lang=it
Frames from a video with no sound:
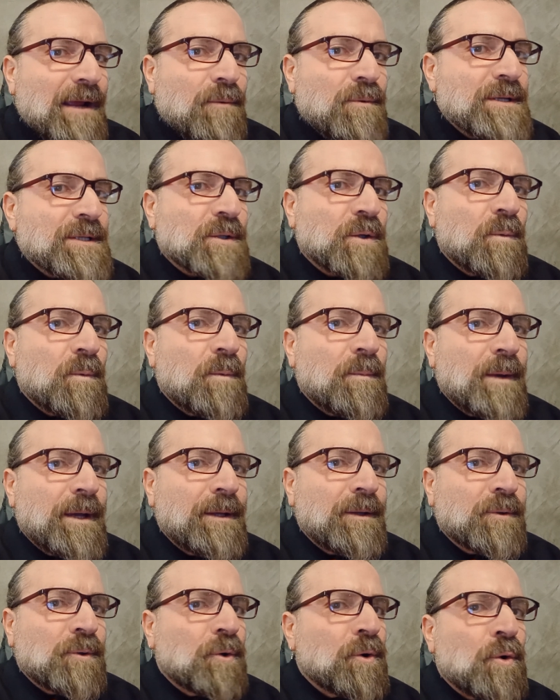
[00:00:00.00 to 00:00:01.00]
in questo
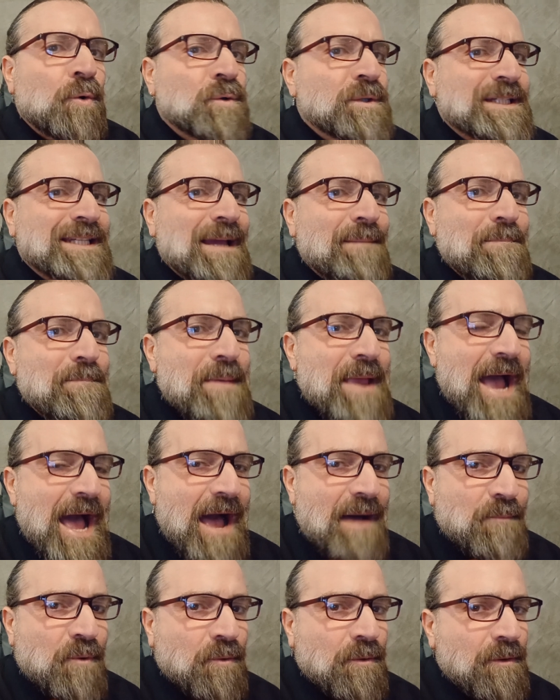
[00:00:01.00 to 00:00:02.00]
momento non
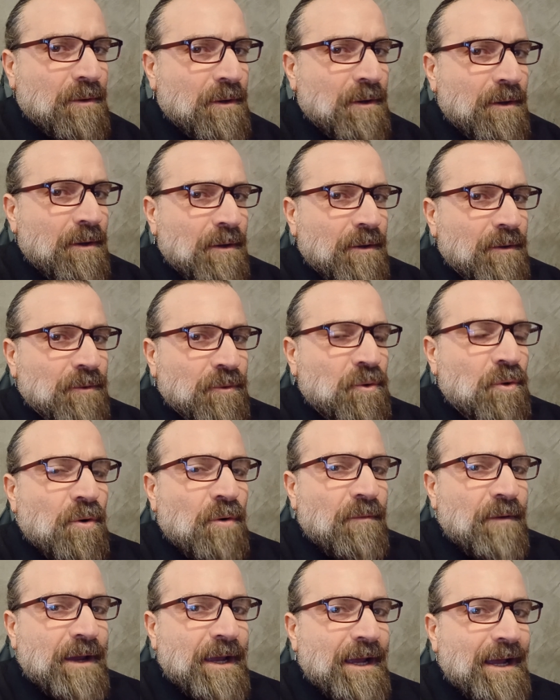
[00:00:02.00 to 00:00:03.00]
sappiamo
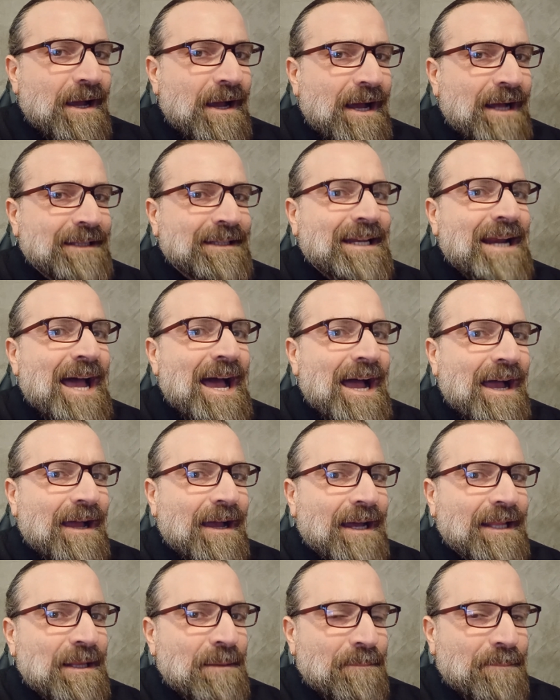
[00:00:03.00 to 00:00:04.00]
dove andrà
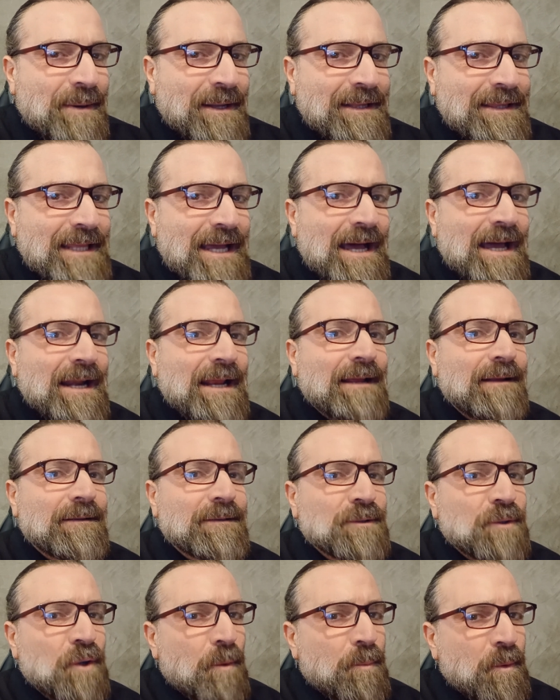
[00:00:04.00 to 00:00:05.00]
ad
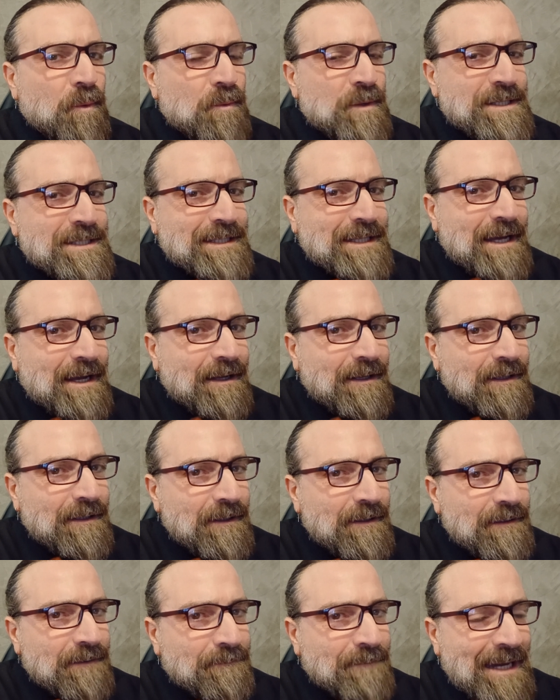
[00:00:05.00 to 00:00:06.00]
impattare dopo questa
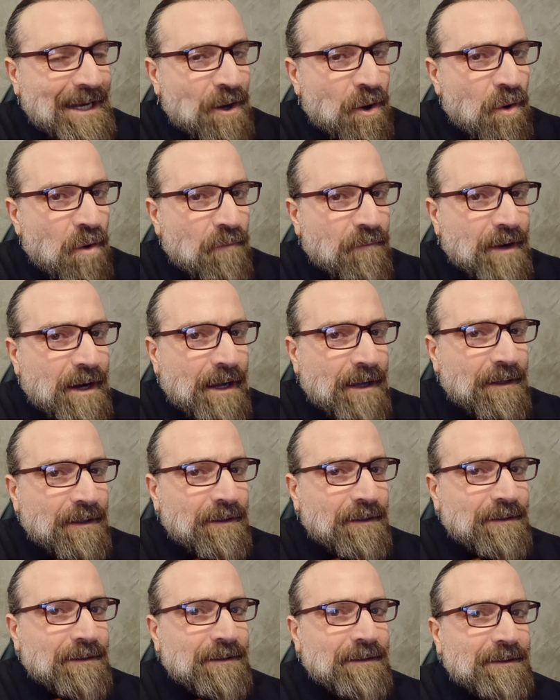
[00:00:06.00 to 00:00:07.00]
manovra
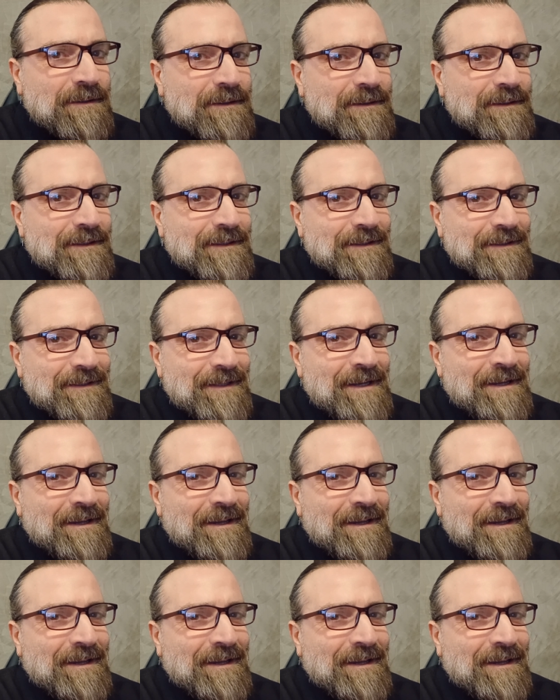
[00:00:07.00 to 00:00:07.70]
eh,